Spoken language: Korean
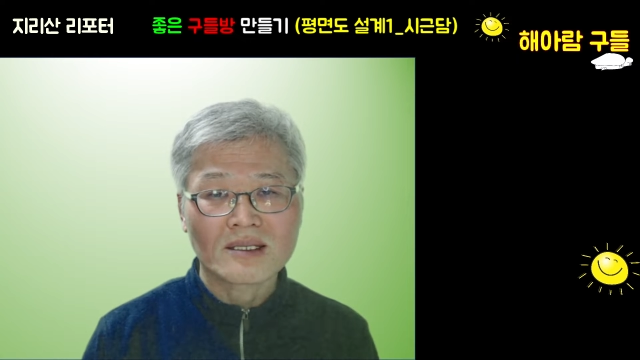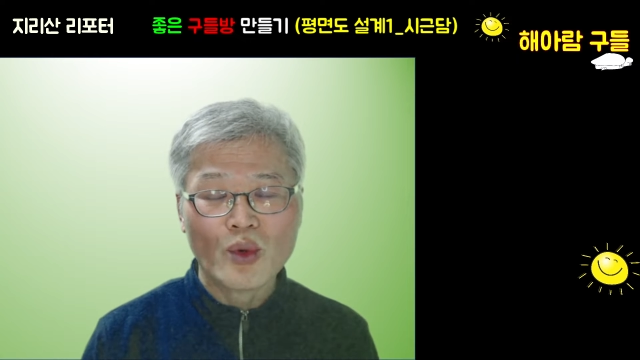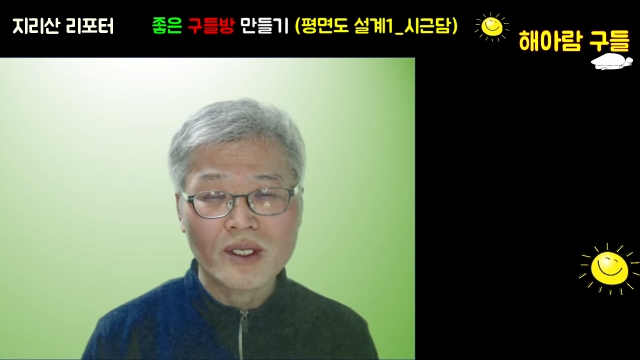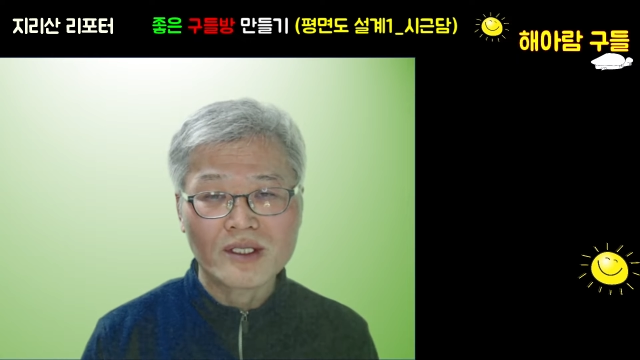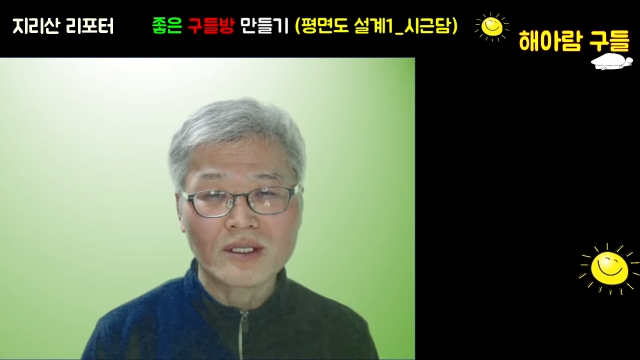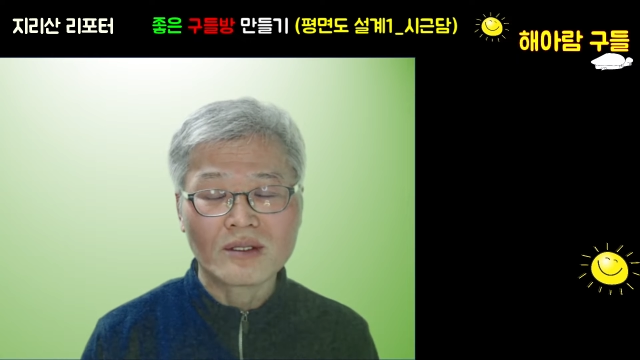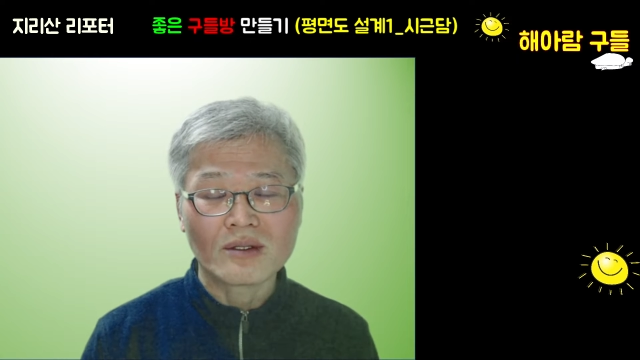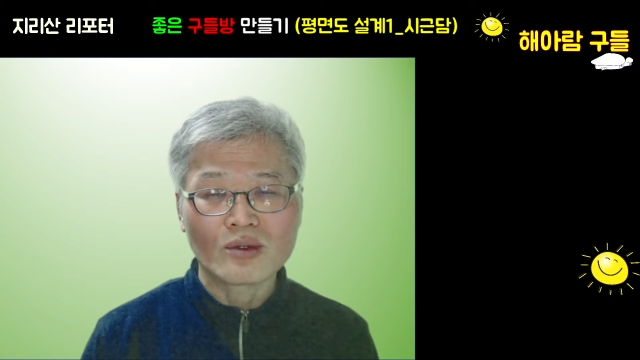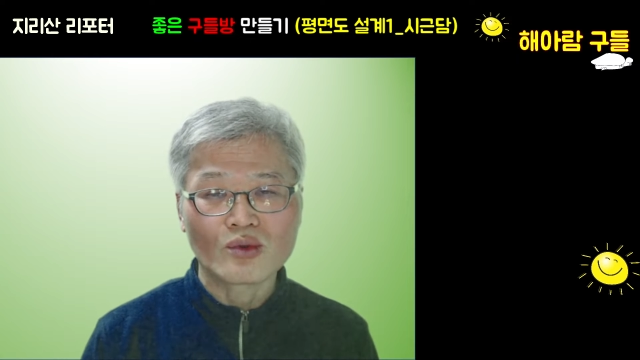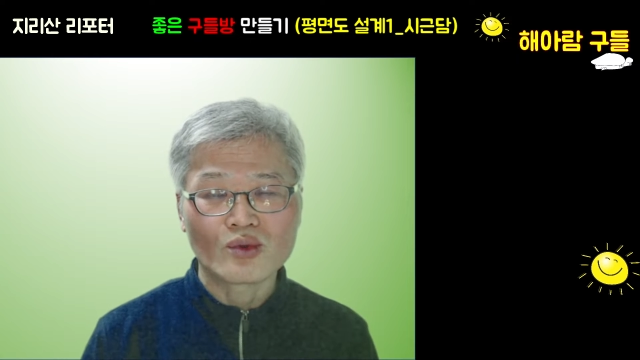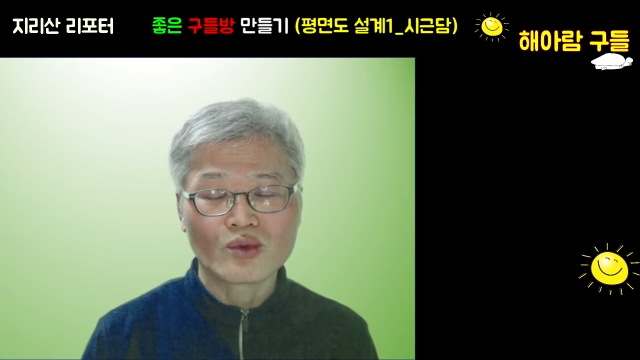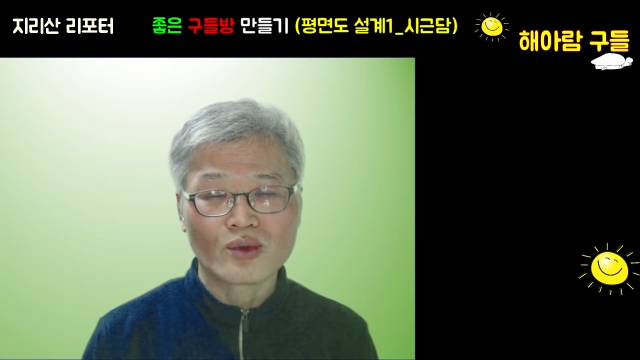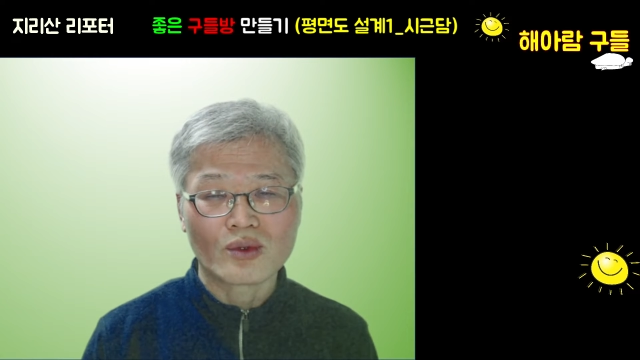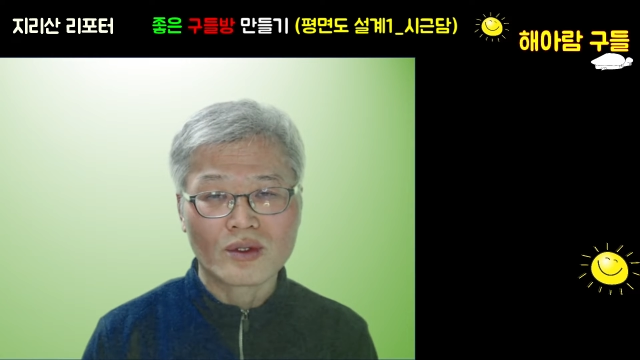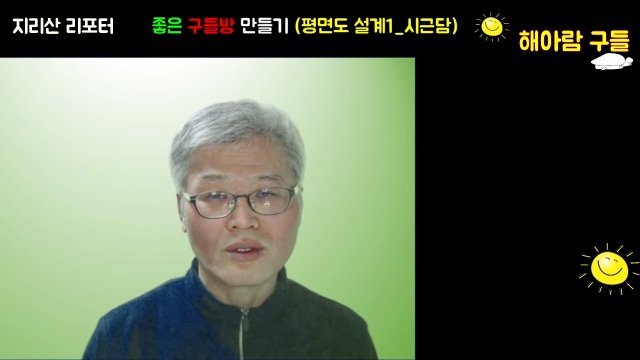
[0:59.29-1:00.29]

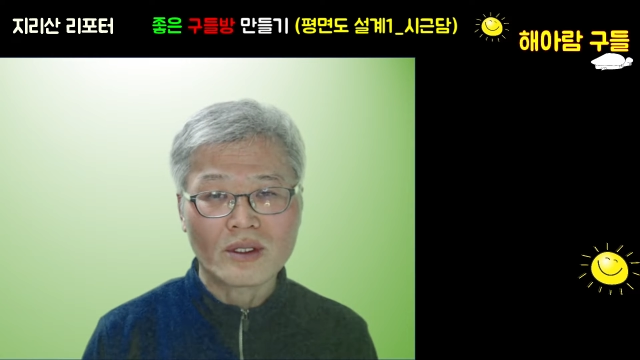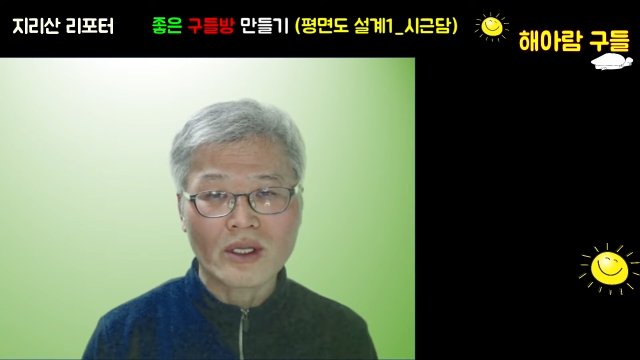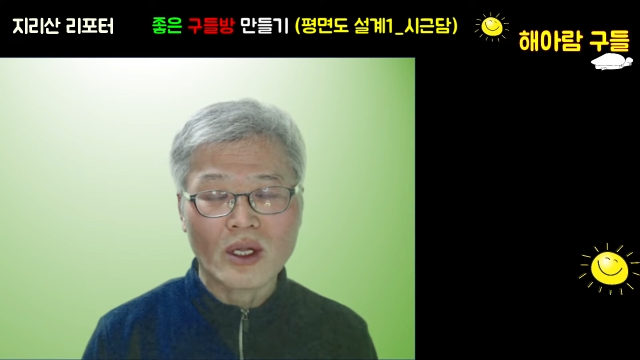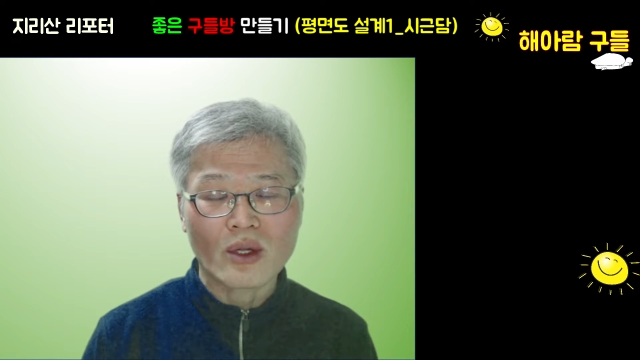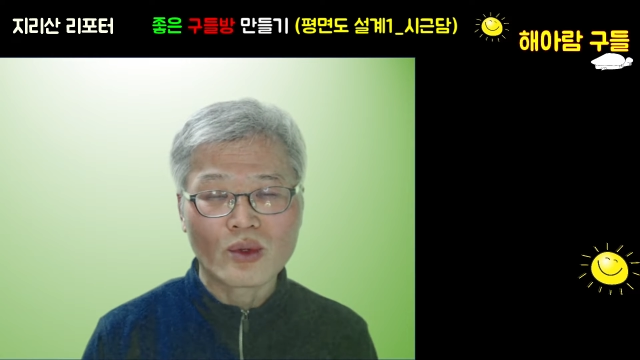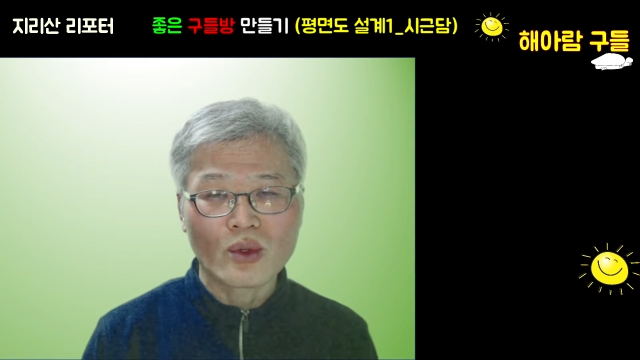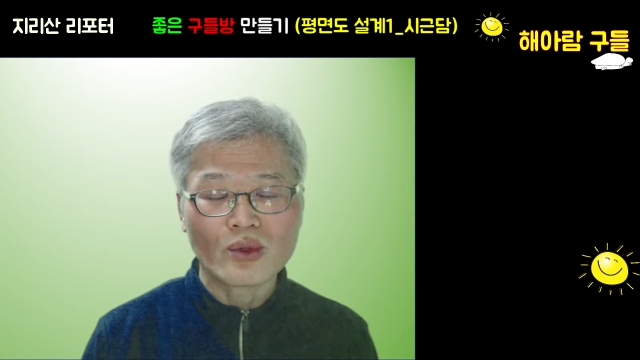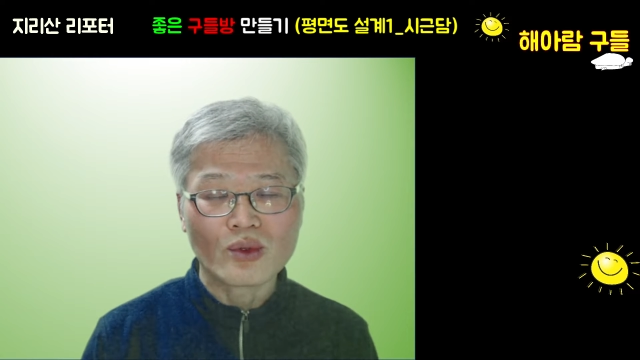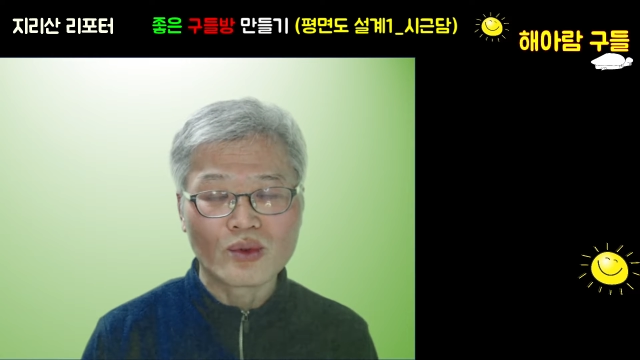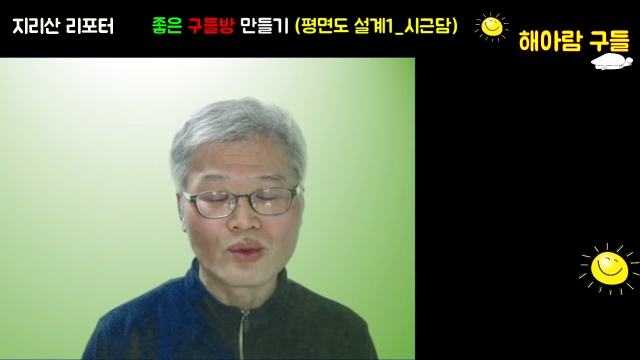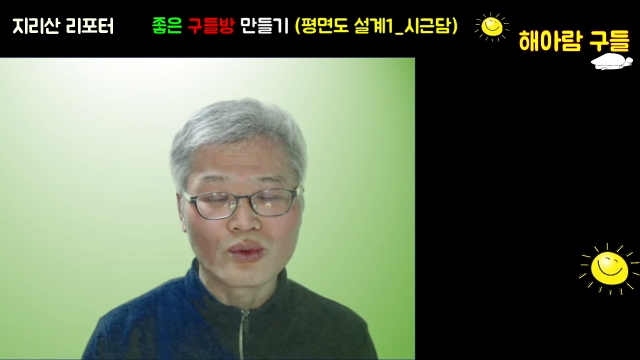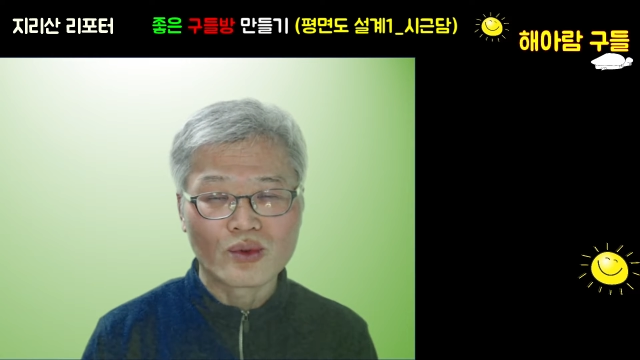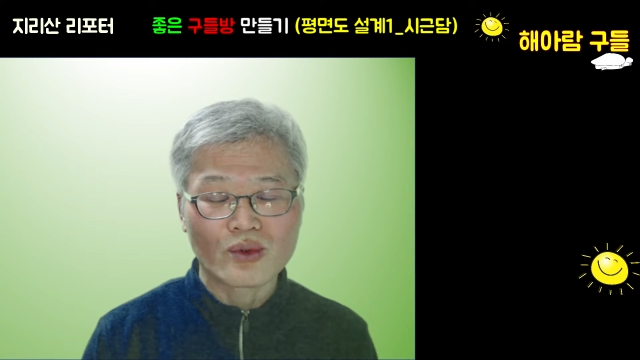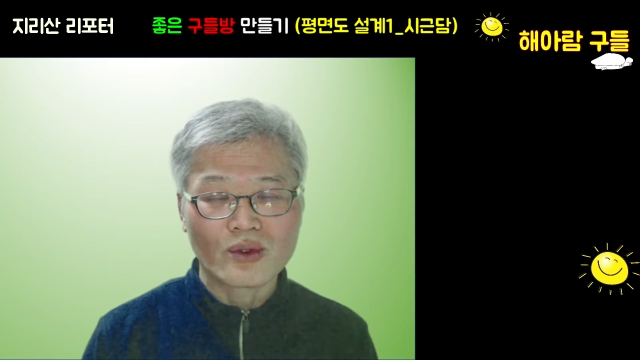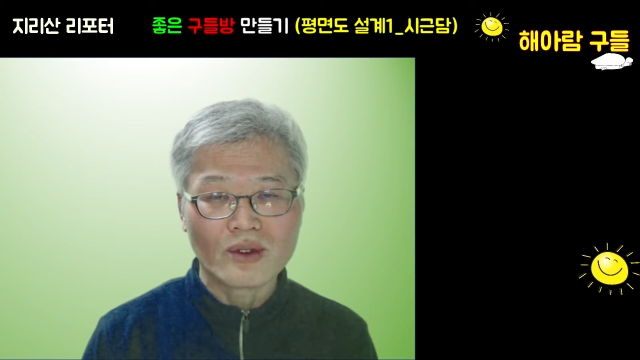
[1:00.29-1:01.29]
회전구들,
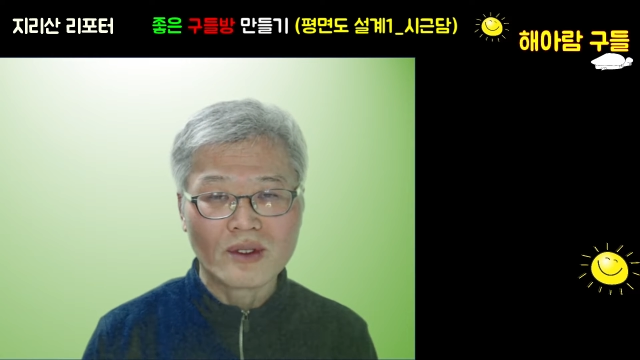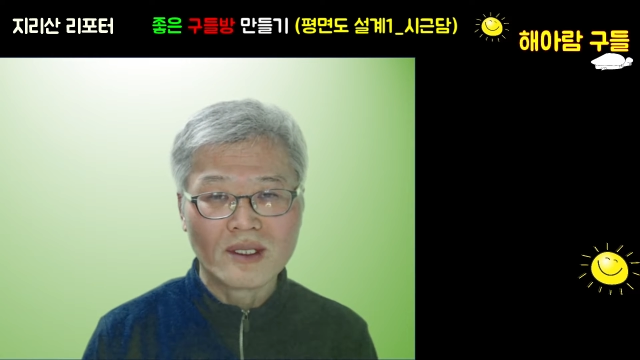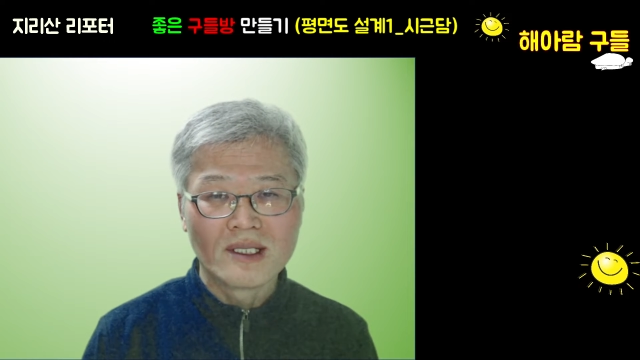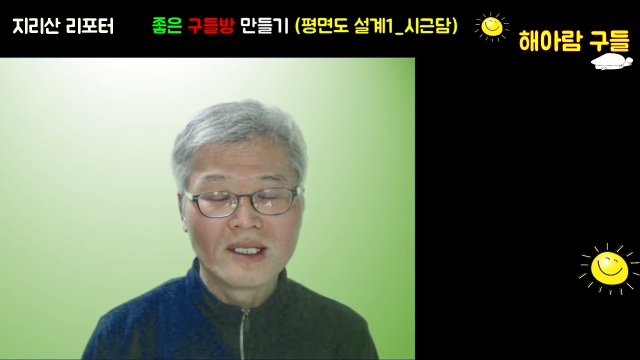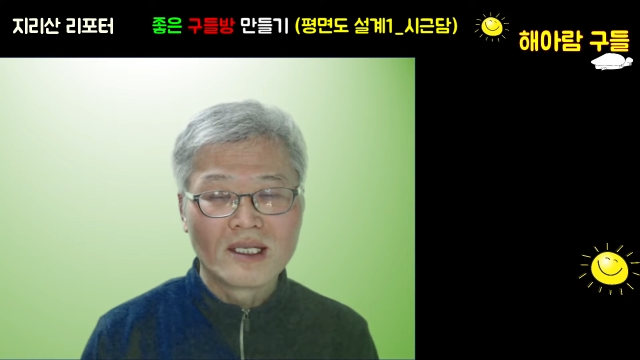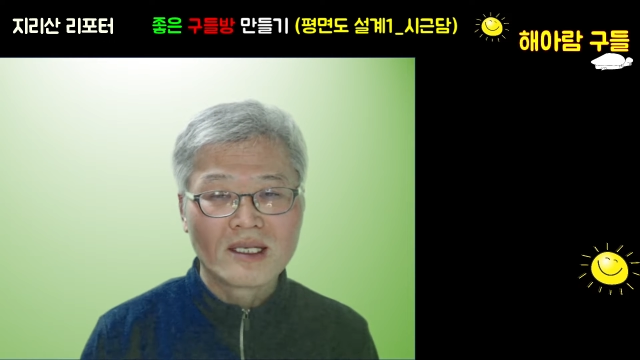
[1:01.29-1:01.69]
대돈구들